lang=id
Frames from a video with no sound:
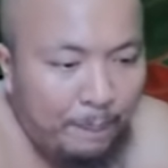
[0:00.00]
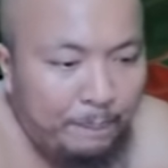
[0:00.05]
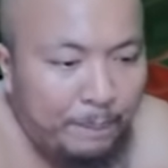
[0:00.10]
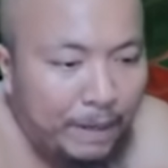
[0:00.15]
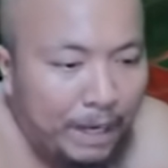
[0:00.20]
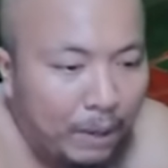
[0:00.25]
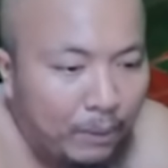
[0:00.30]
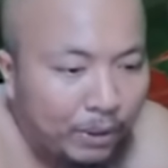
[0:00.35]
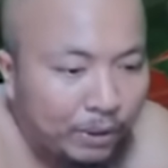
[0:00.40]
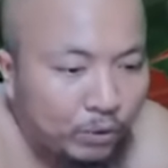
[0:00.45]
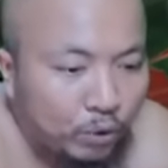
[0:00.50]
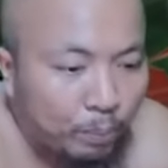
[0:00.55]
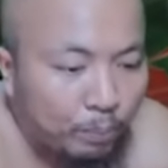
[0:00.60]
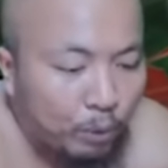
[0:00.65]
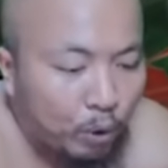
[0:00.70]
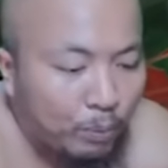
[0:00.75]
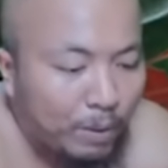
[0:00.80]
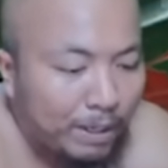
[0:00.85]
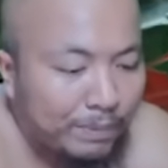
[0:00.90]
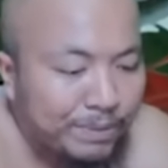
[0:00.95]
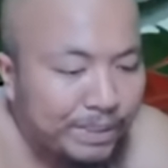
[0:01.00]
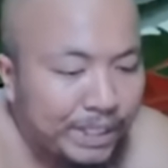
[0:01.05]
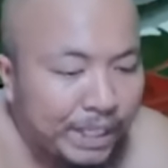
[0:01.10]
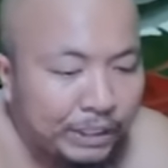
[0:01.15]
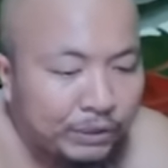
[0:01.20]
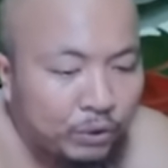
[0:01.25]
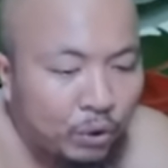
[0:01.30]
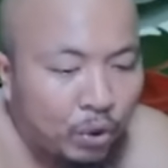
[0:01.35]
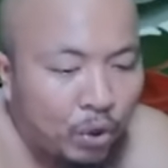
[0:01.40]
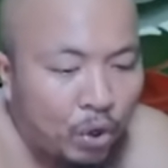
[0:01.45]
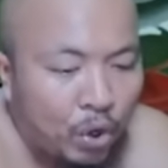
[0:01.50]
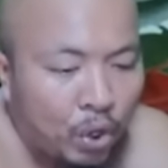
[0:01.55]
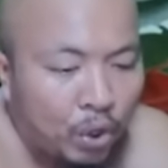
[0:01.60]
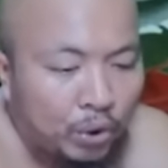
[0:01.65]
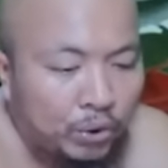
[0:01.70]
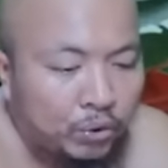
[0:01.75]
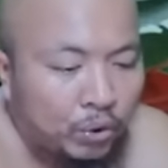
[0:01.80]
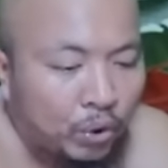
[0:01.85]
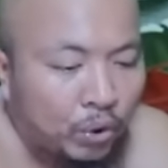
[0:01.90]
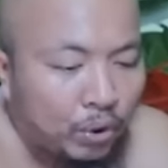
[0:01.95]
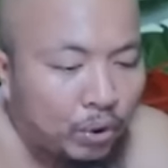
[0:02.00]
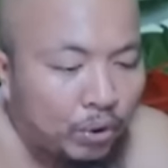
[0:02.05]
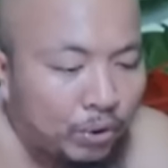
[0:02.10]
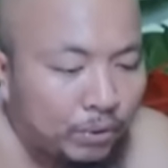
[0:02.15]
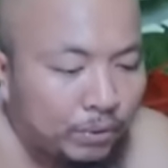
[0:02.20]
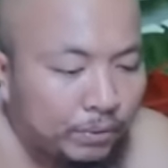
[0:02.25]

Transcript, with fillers: apa lawan untuk global minyak col col